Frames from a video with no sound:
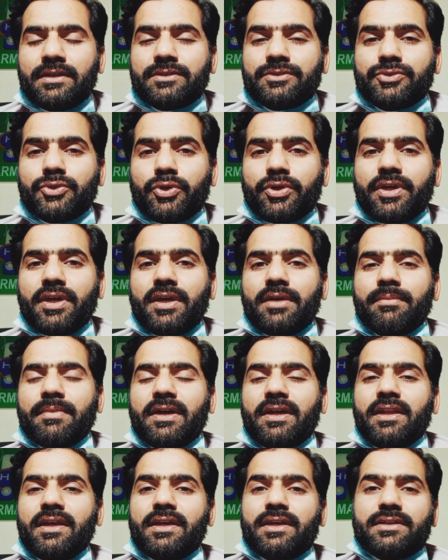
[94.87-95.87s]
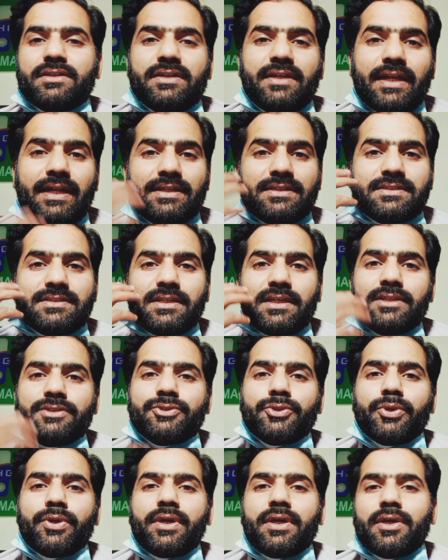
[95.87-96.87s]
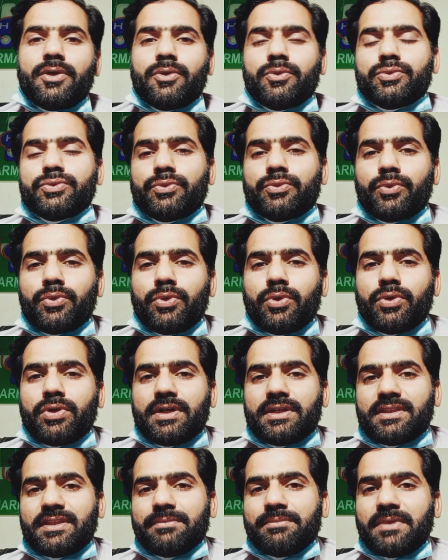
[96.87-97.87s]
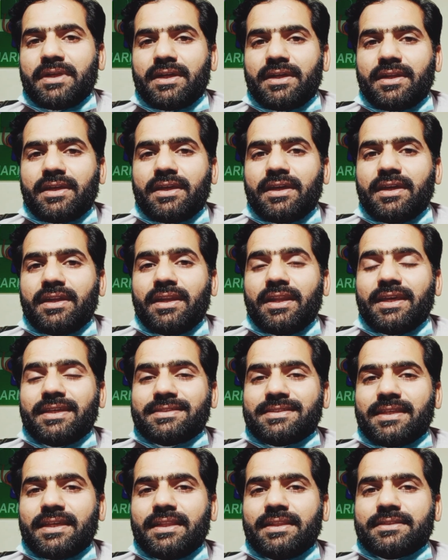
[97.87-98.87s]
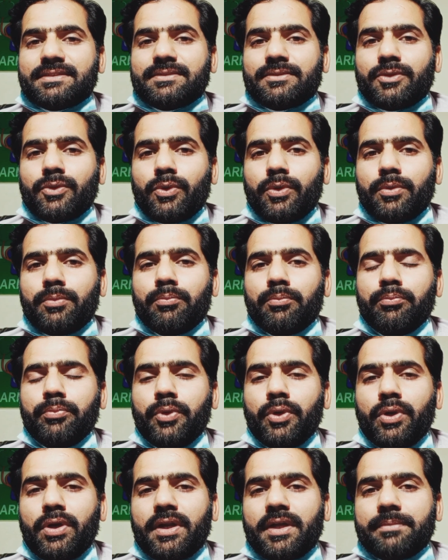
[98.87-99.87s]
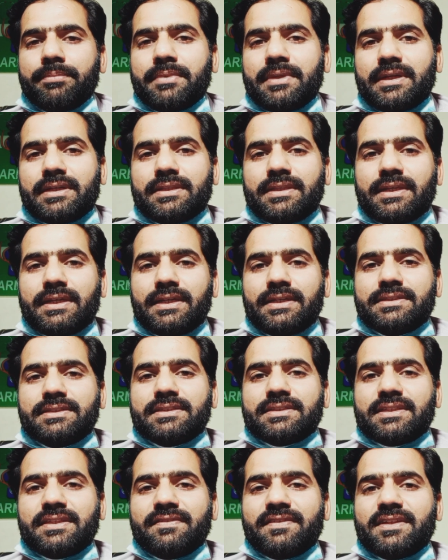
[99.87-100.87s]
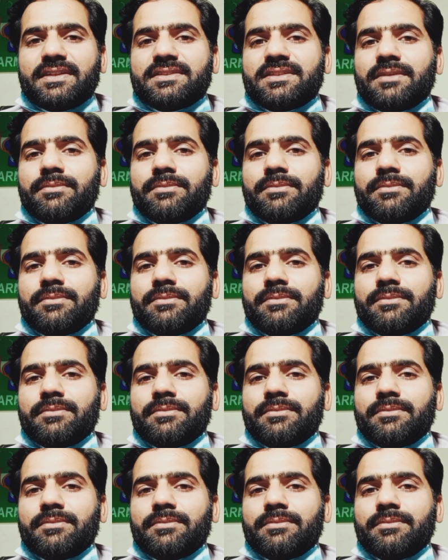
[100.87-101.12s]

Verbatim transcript: जो कि हमारे डेड सेल जो है उनको ख़त्म करके नए सेल्स को बिल्डअप करता है जिसकी वजह से